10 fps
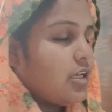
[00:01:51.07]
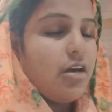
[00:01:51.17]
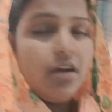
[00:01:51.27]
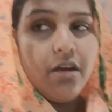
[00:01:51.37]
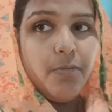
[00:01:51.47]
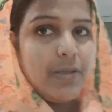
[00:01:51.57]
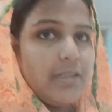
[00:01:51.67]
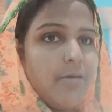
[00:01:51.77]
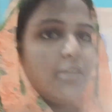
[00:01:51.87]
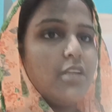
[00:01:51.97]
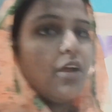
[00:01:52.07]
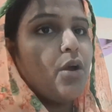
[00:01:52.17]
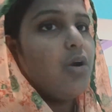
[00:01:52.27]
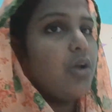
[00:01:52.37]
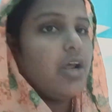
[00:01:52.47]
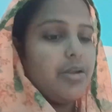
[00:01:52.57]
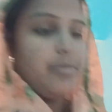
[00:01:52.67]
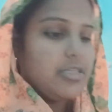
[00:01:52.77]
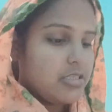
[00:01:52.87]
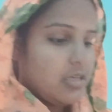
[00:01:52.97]
की और मतलब अदरक और हरी
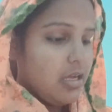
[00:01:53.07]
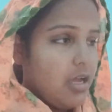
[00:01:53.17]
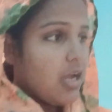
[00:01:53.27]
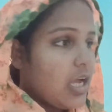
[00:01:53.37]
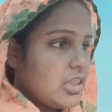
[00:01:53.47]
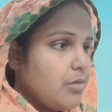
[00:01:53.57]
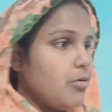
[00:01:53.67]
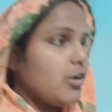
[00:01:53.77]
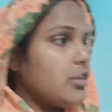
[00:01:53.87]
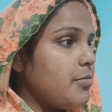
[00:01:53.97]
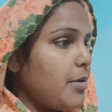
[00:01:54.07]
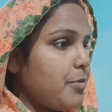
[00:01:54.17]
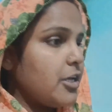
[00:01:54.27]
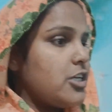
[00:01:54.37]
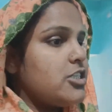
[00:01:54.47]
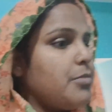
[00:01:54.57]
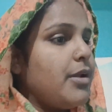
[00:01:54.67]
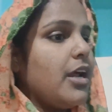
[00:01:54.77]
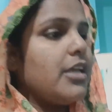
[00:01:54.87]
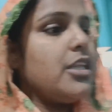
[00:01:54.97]
मिर्च ख़त्म हो गई थी मैं अपने किचन
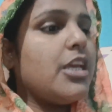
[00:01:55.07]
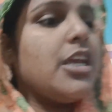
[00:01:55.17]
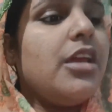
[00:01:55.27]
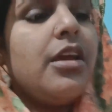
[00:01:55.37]
में लगी थी